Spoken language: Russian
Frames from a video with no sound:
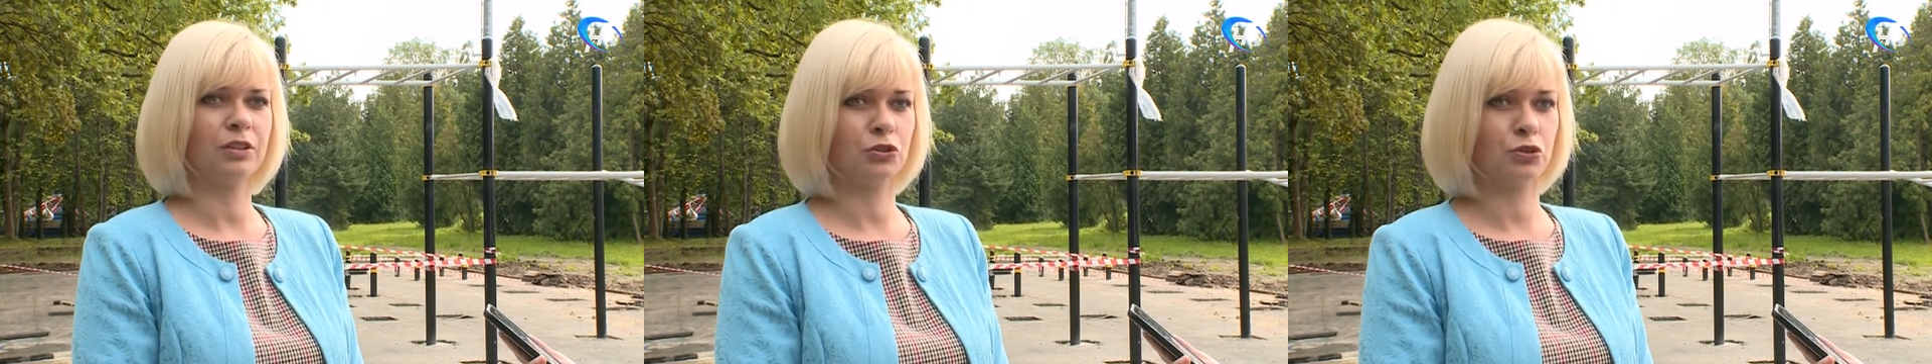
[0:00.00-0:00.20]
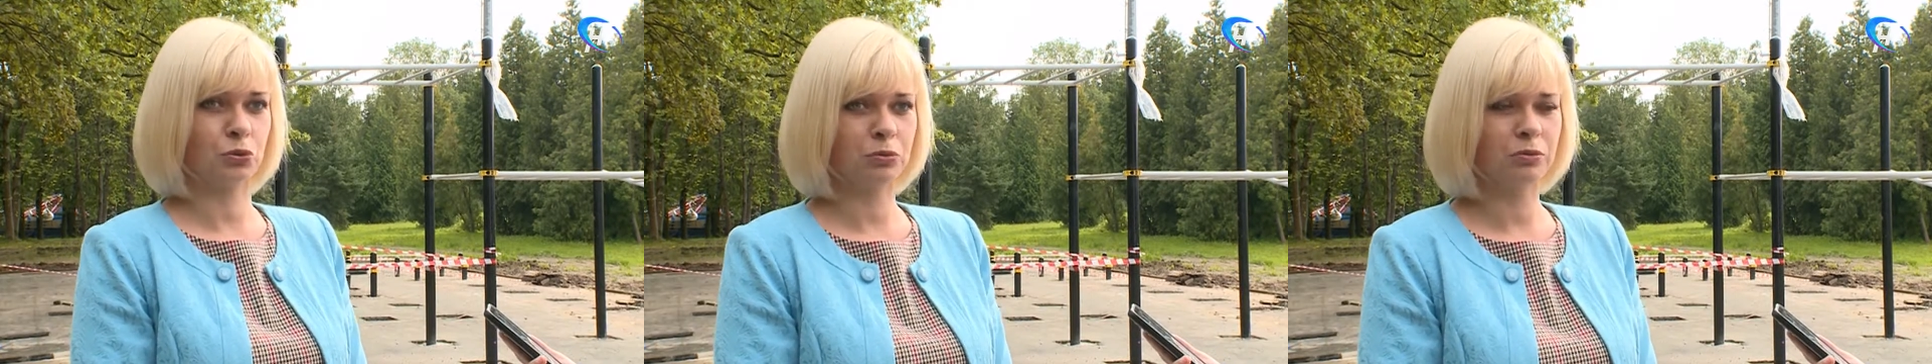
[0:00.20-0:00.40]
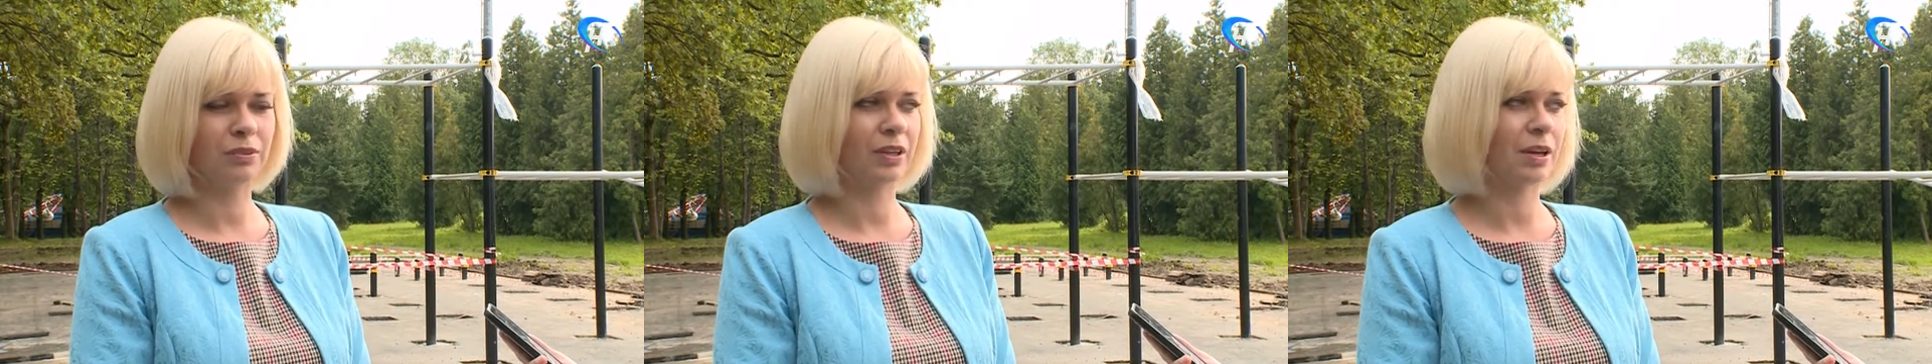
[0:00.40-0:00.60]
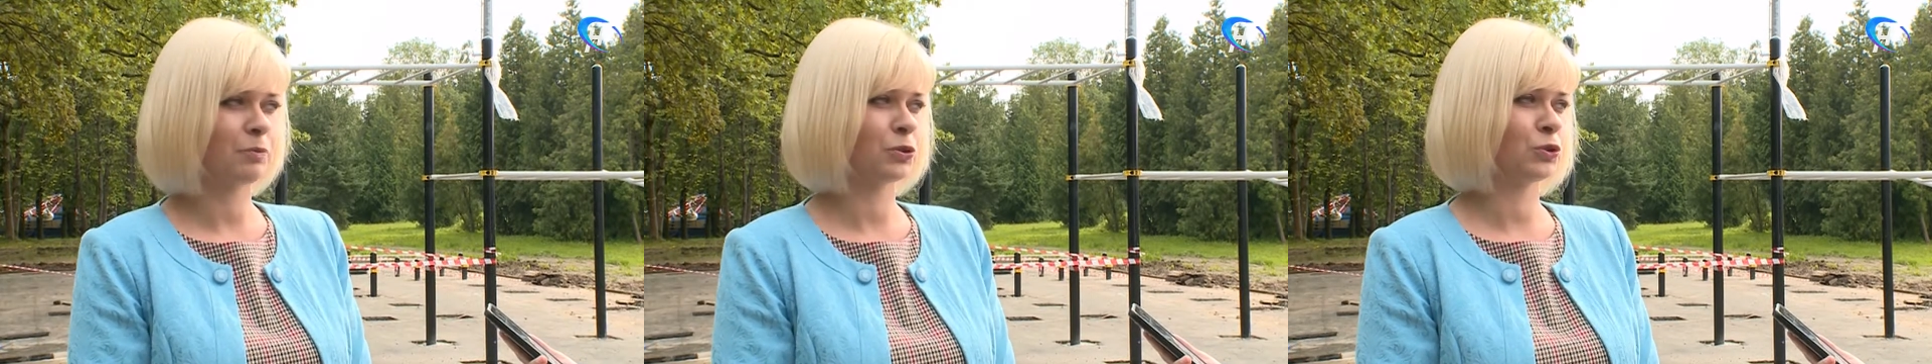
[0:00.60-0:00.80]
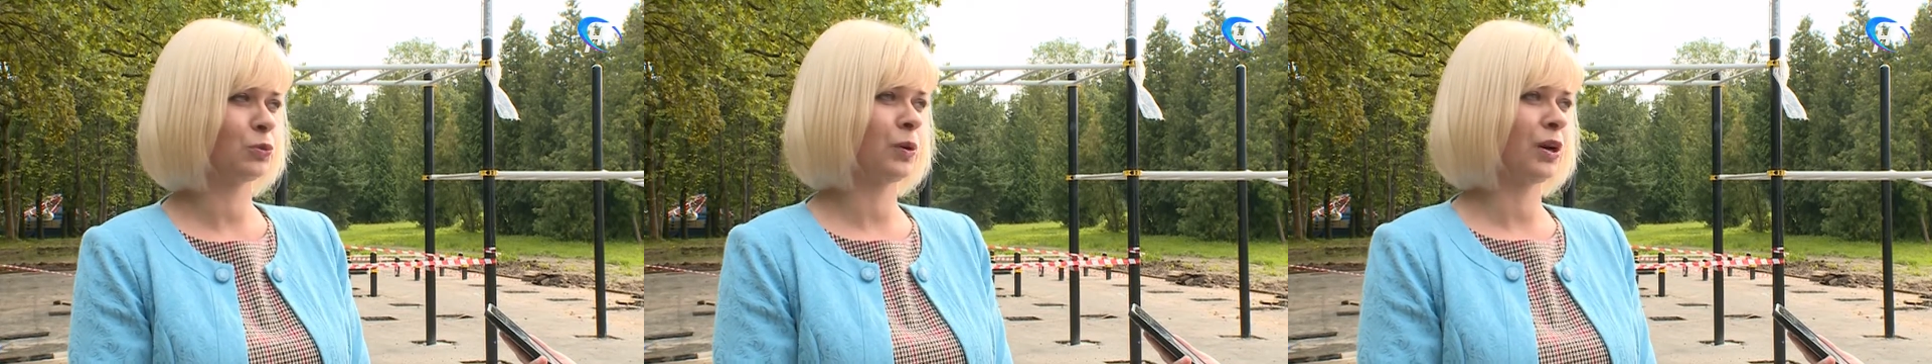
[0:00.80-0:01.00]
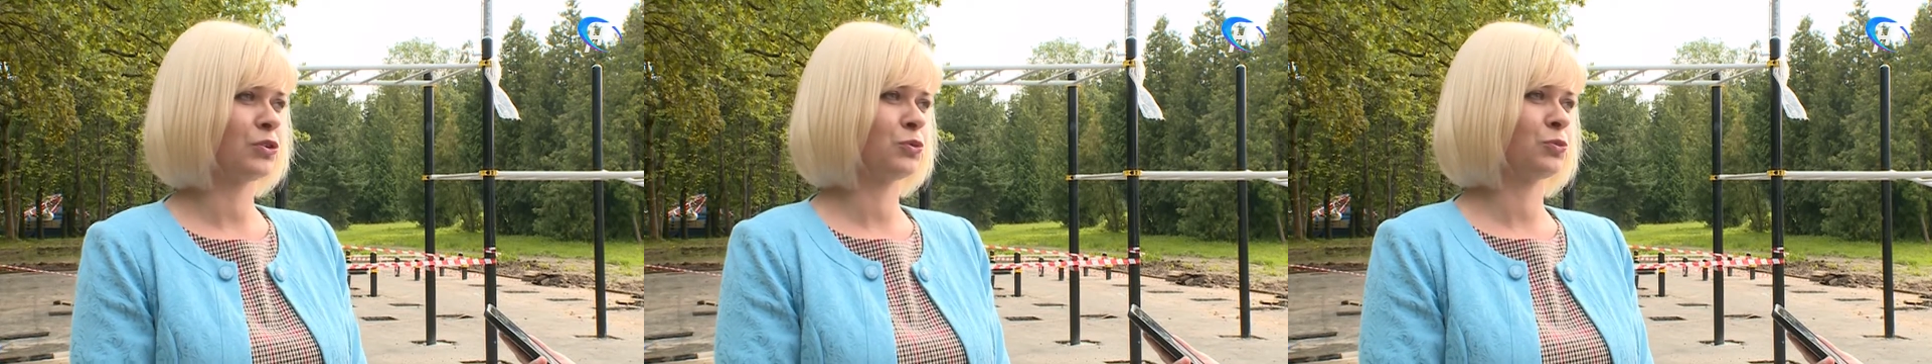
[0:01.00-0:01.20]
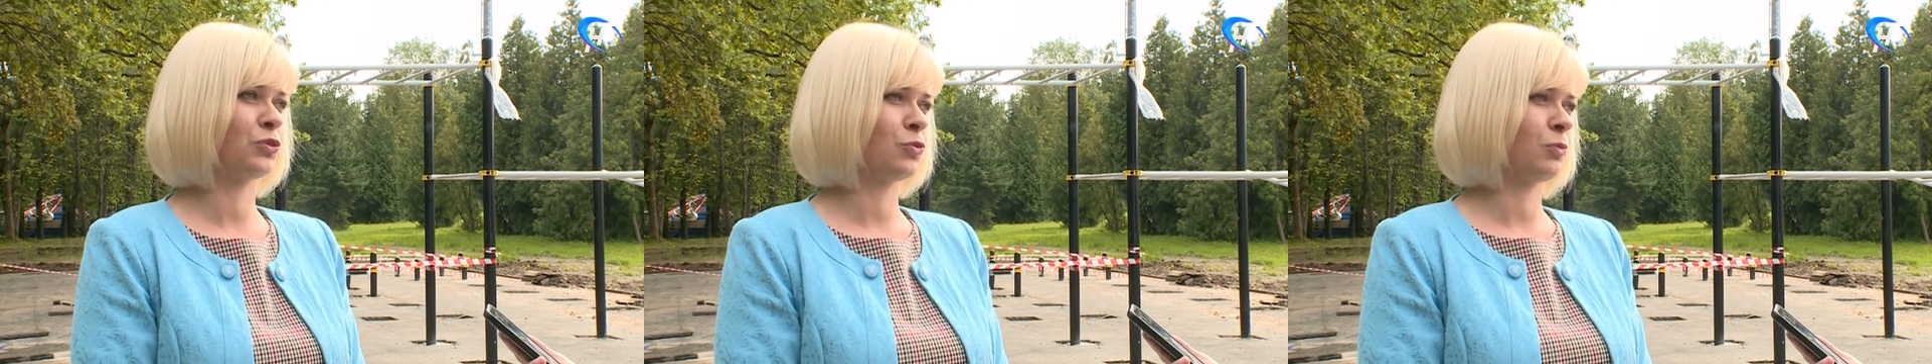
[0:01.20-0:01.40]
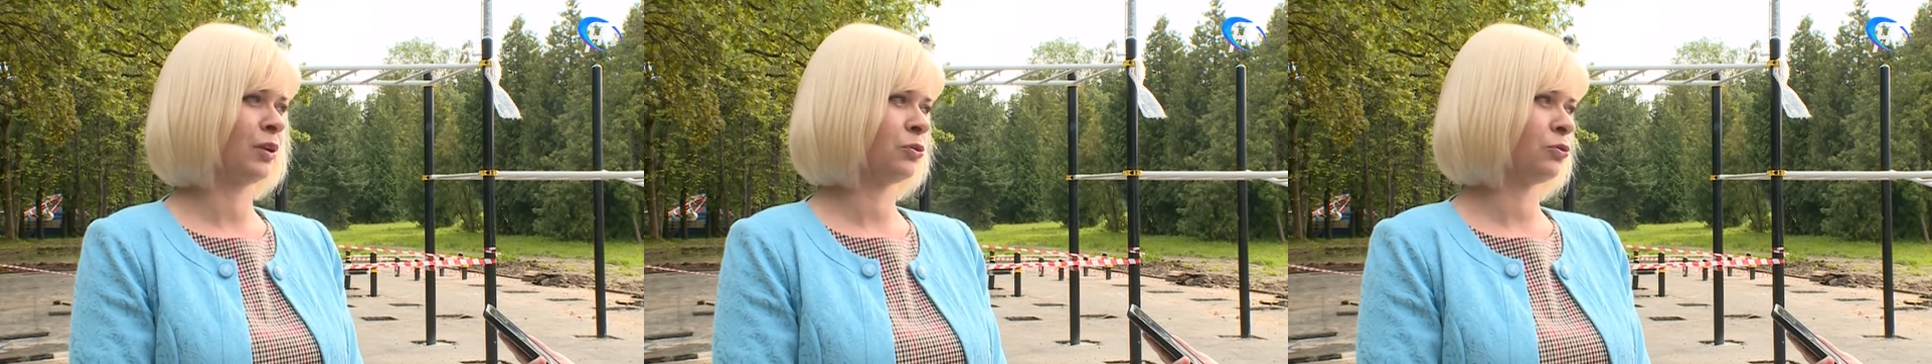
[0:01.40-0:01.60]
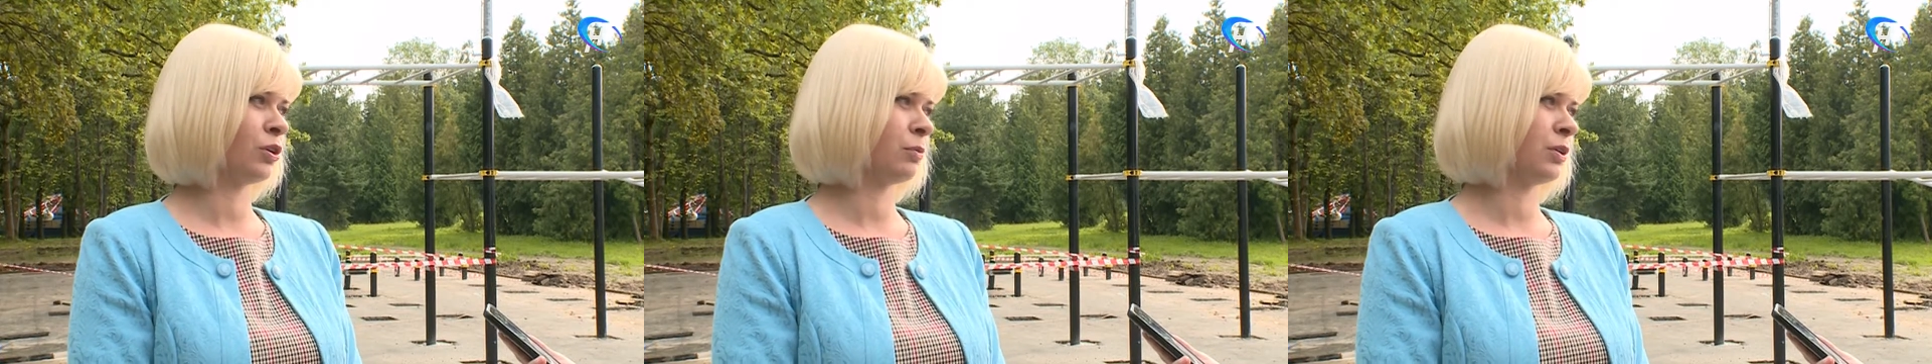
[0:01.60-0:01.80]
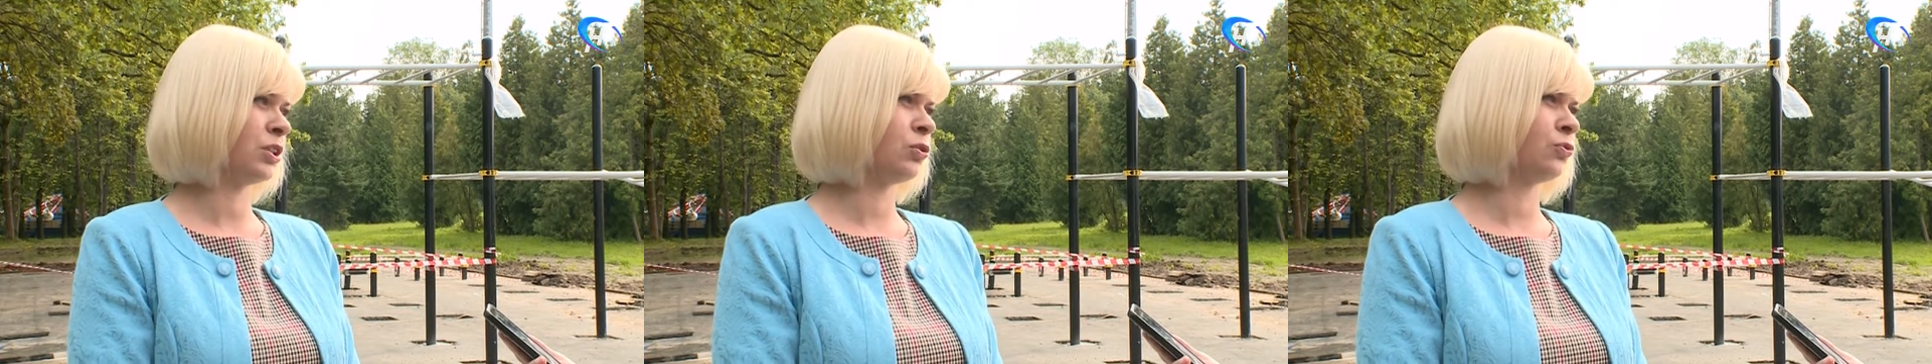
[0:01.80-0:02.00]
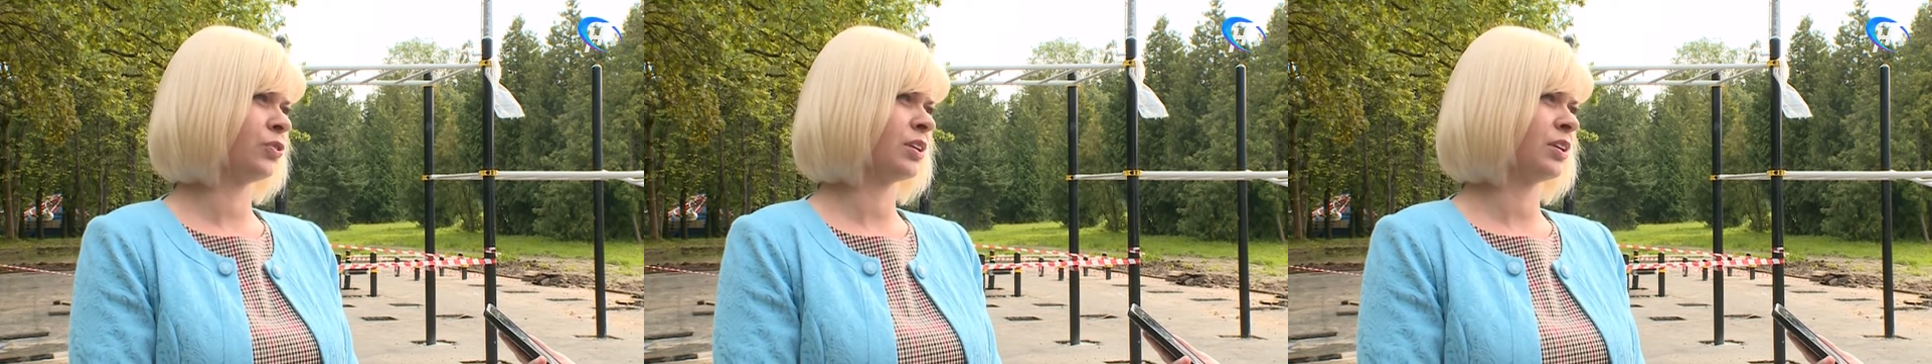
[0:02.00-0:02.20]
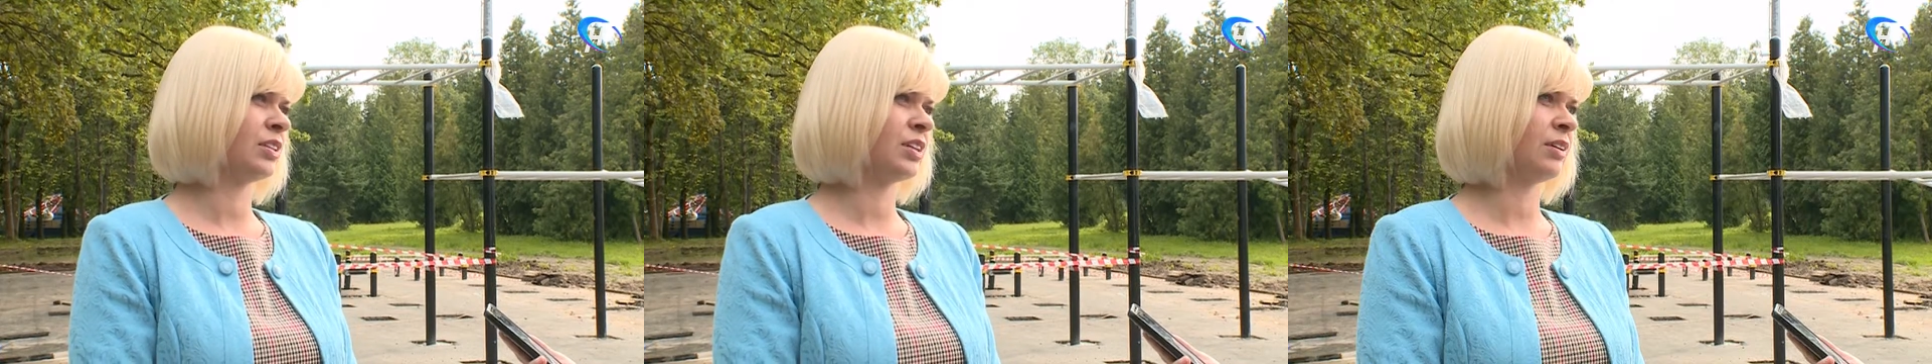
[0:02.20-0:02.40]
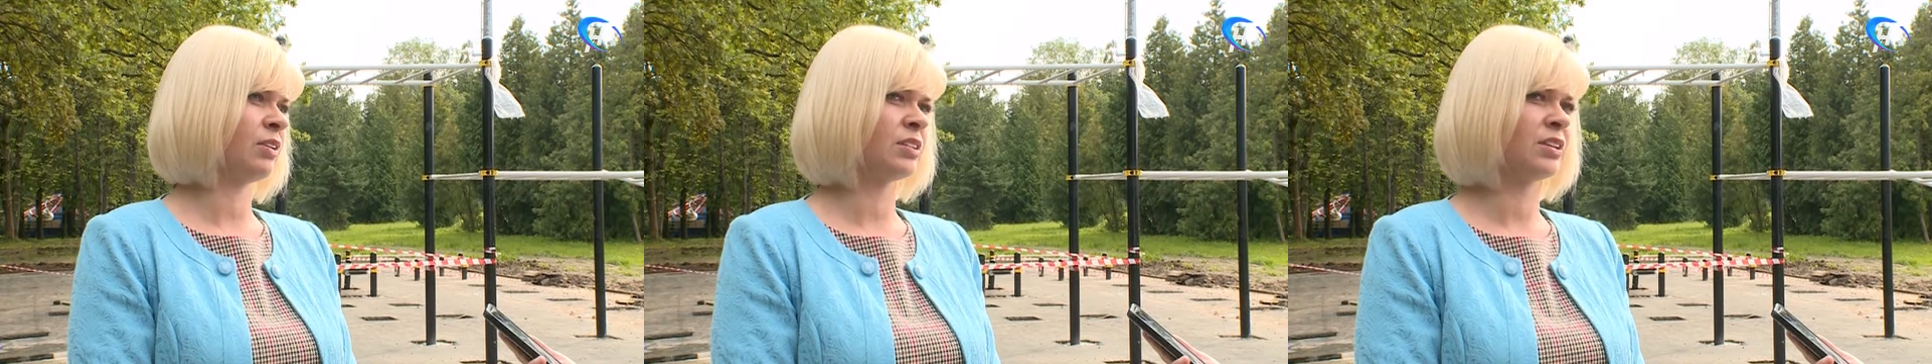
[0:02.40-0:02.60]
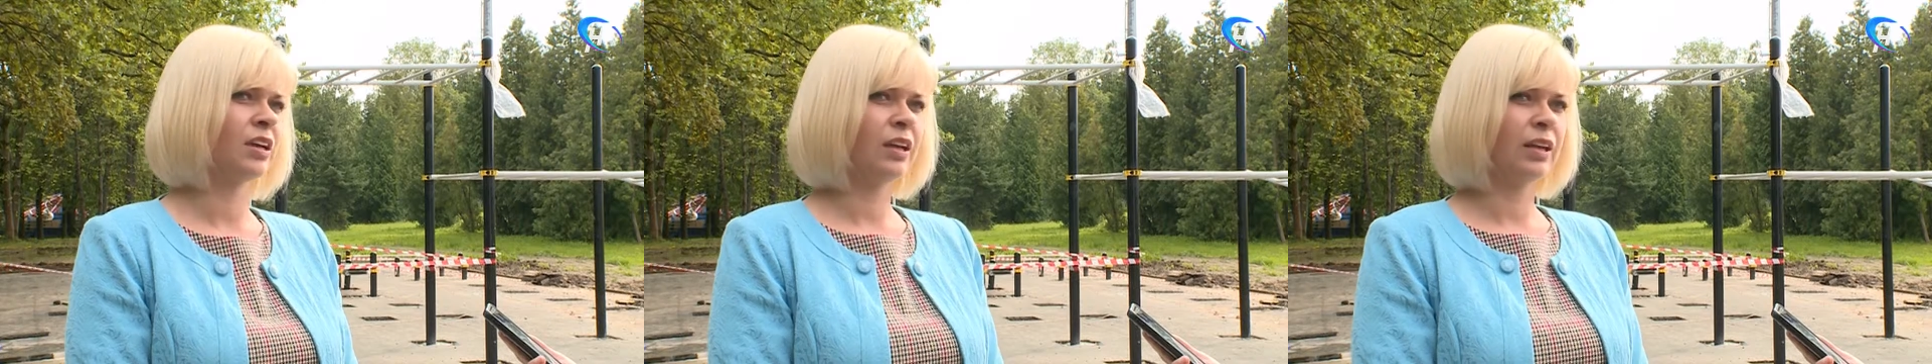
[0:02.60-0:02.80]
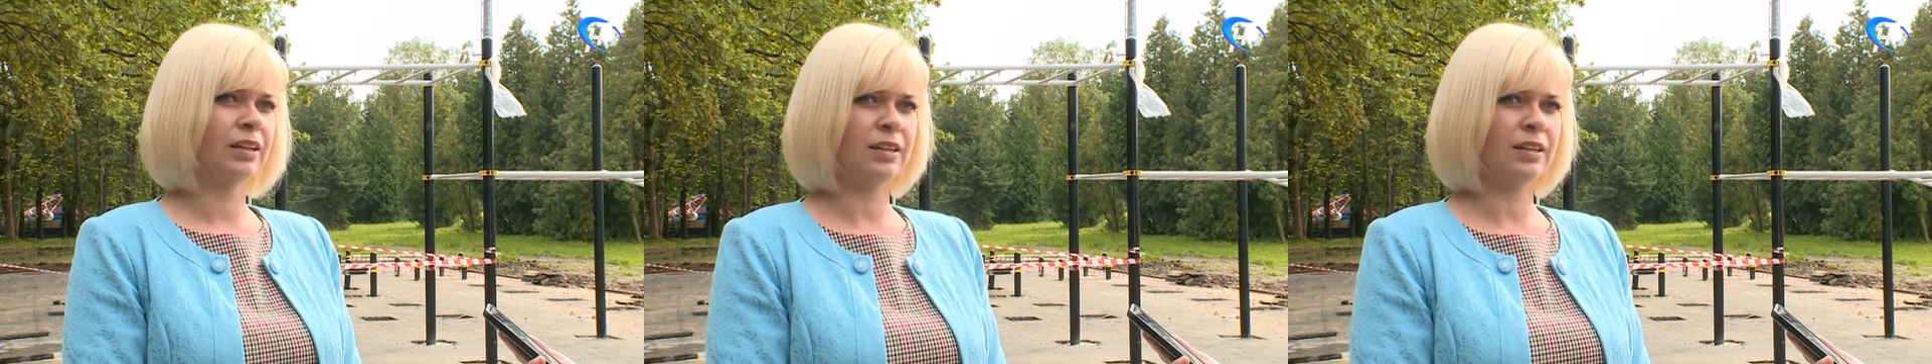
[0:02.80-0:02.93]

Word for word: лицу, да, приступающему к выполнению нормативов, организовать